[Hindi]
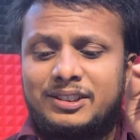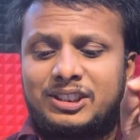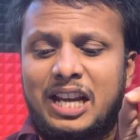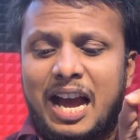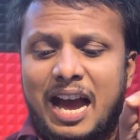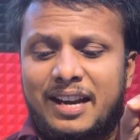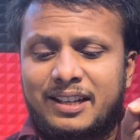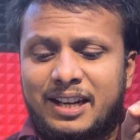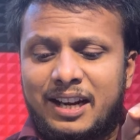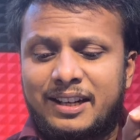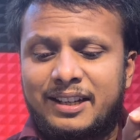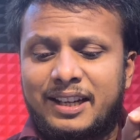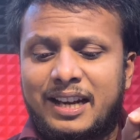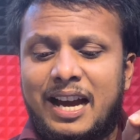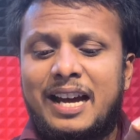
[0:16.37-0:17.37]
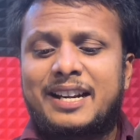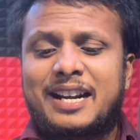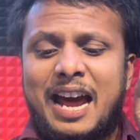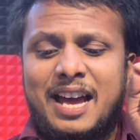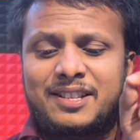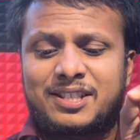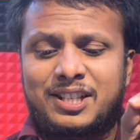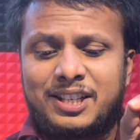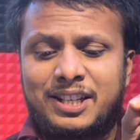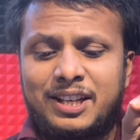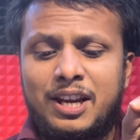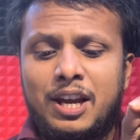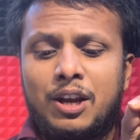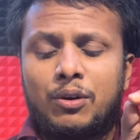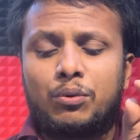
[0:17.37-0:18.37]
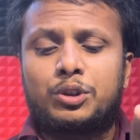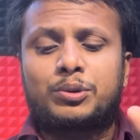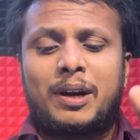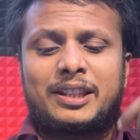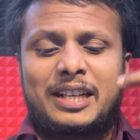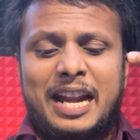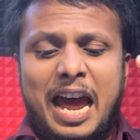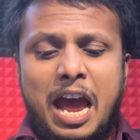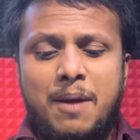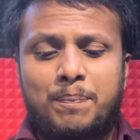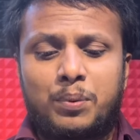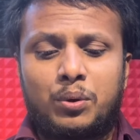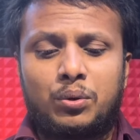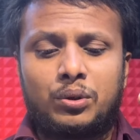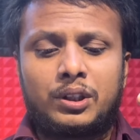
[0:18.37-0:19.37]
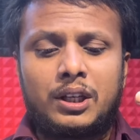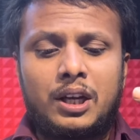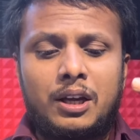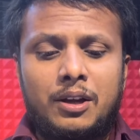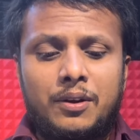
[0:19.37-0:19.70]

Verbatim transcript: झारखंड का रांची उसके बाद रायपुर